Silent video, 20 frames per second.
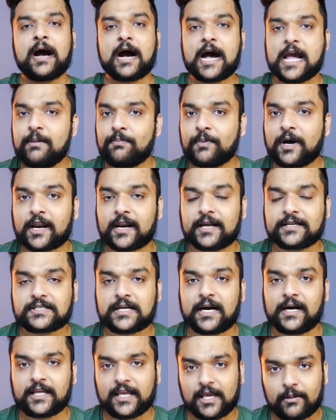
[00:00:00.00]
हाइप करना
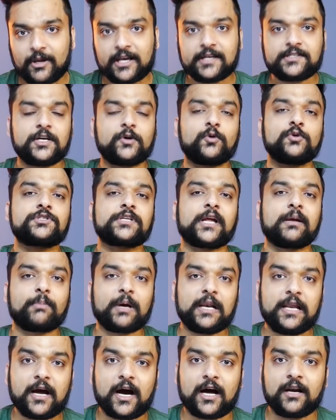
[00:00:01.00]
स्टार्ट किया बिकॉज ये कुछ टाइम
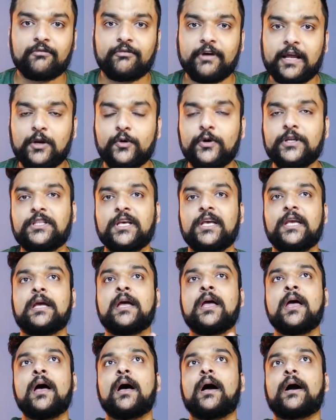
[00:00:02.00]
पहले अनवेल हुई थी
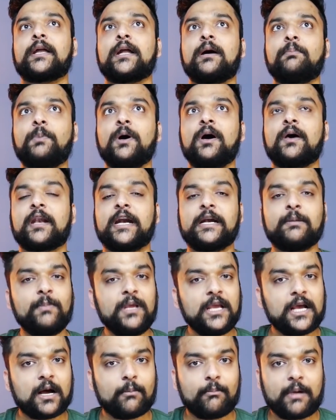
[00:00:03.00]
अगर आप
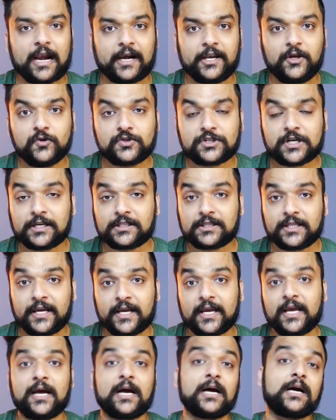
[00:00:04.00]
रेडमी का बैंड यूज करते
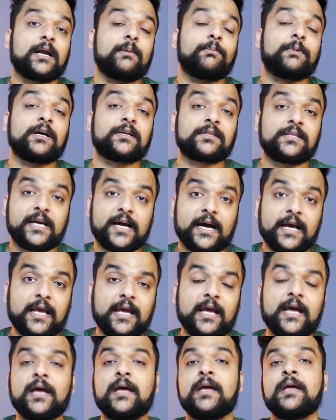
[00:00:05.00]
हैं अगर आप करते आए
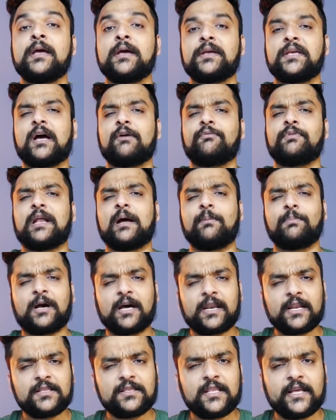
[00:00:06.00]
हैं या फिर आप
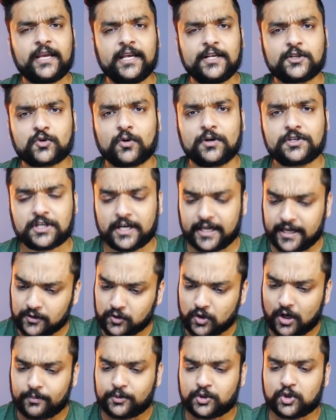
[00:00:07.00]
खरीदने की सोच रहे हैं
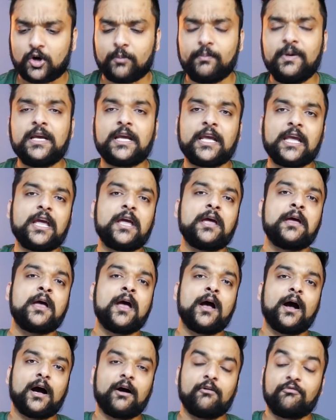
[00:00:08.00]
तो आप शॉमी के
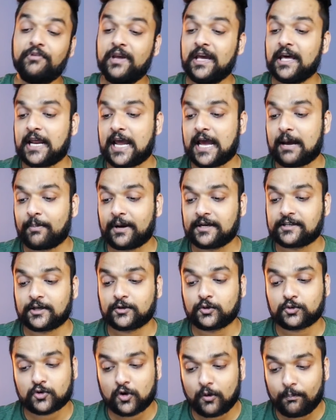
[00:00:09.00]
वीयर ऐप के
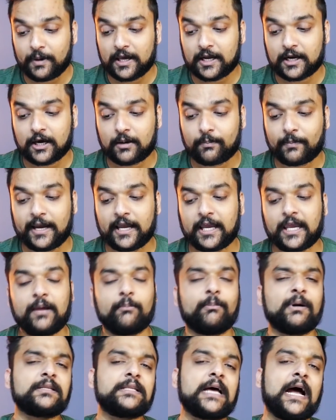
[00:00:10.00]
साथ उसको पेयर कर पाएंगे
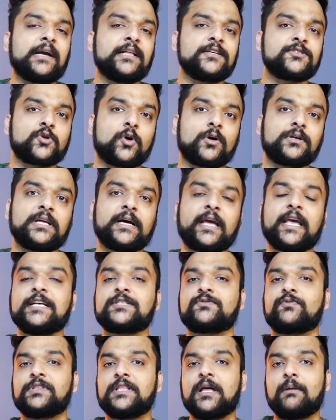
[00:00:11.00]
बट दैट इज नॉट द
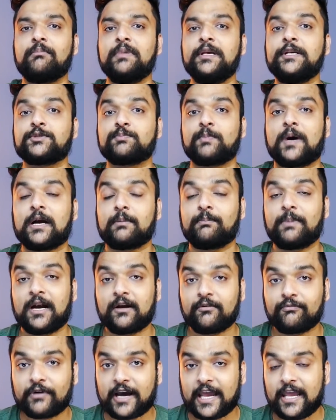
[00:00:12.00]
केस विद द मी स्मार्ट
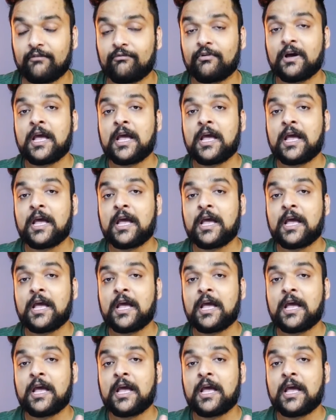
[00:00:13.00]
बैंड फाइव